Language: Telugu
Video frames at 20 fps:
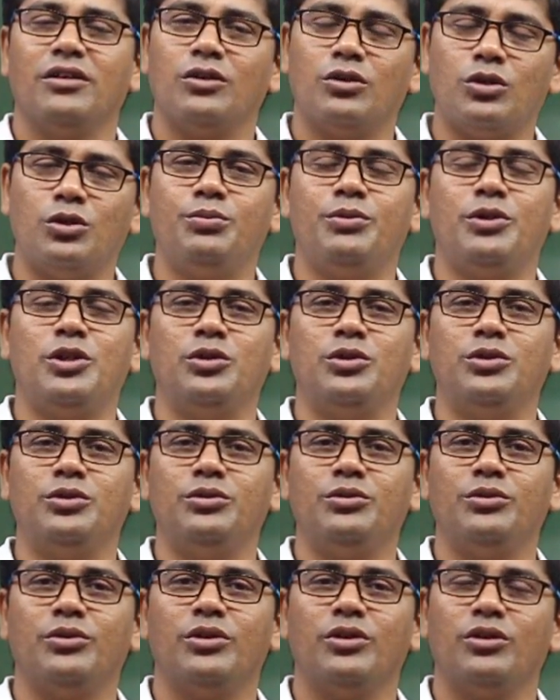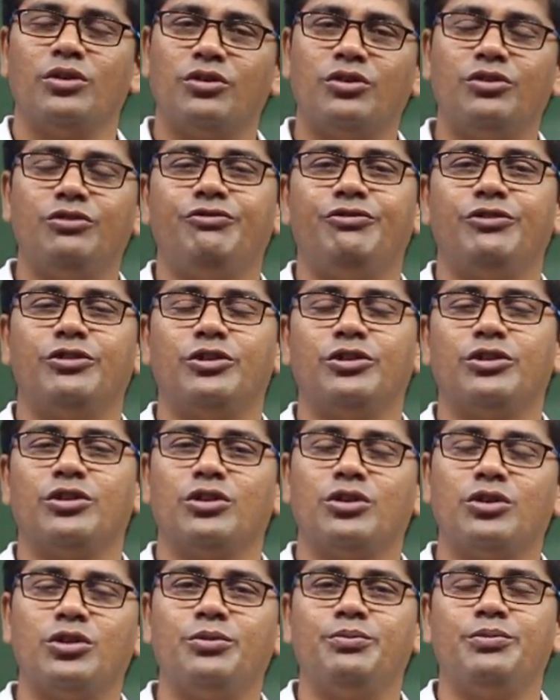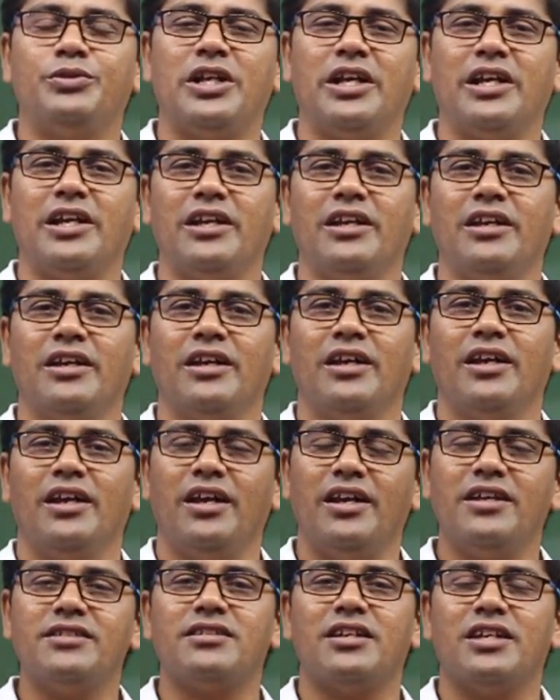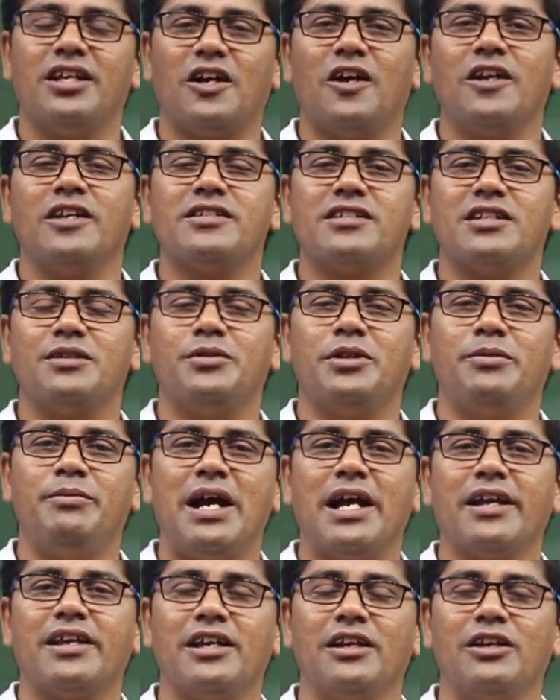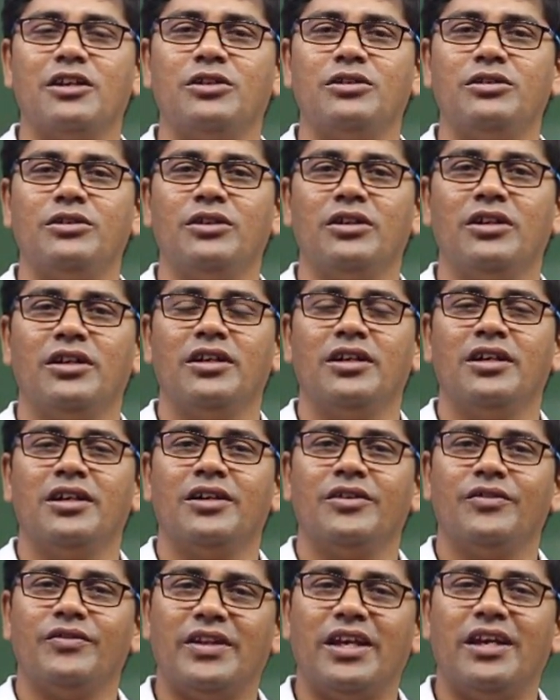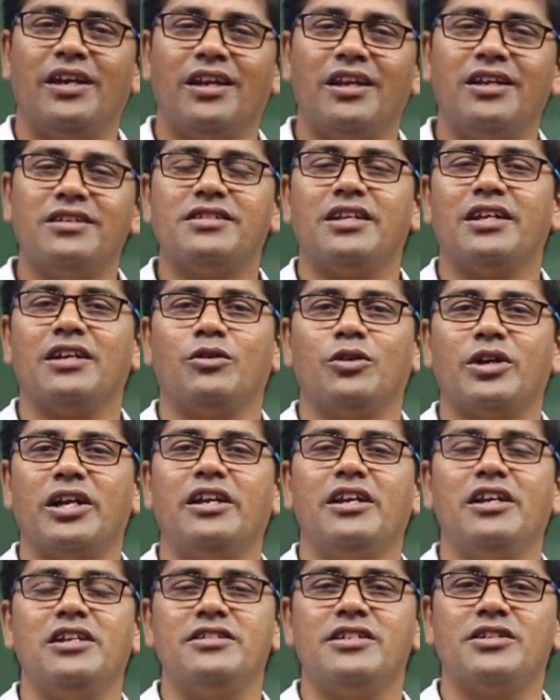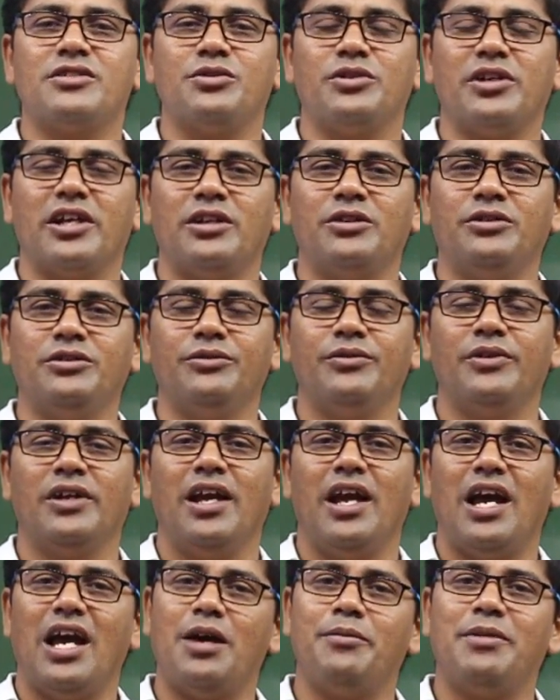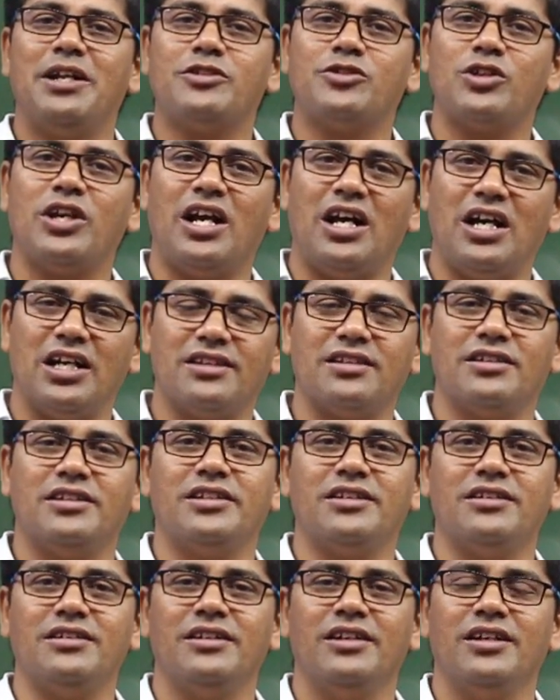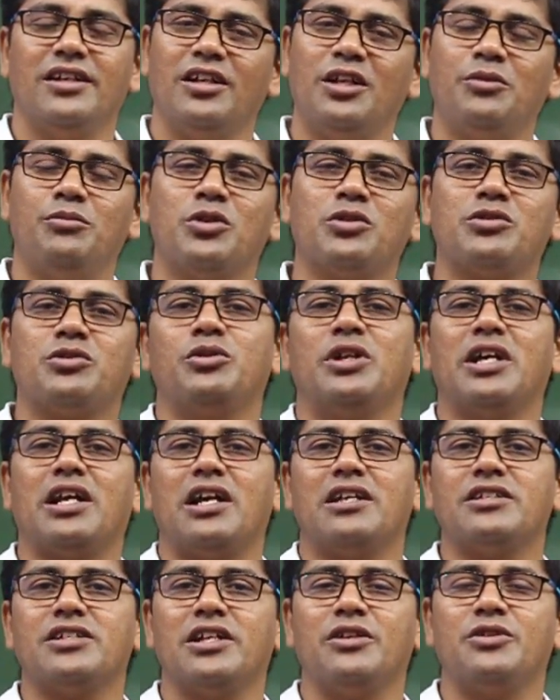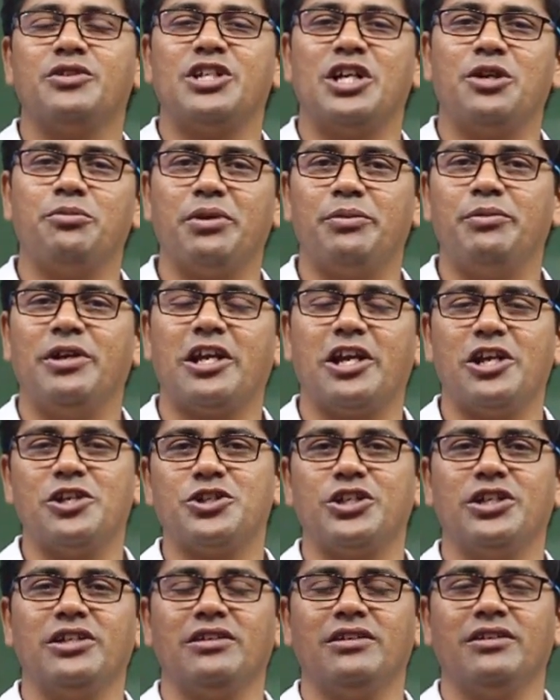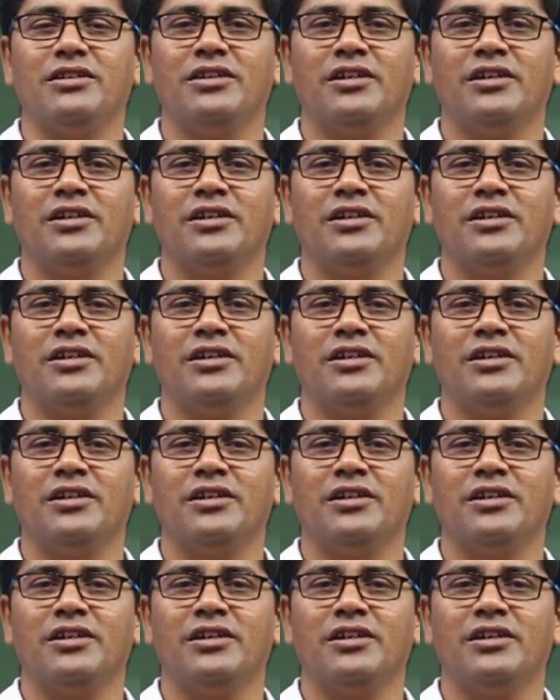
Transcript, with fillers: గ్రూప్ టూ గ్రూప్ ఫోర్ గ్రూప్ త్రీ ఎస్ఐ కానిస్టేబుల్ బ్యాంకింగ్లో ది రీజనింగ్ ఓకే డీల్ చేస్తుంటాను ఐఎమ్ ఆల్సో ఆథర్ నేను బుక్స్ కూడా రాశాను జేఎం పబ్లికేషన్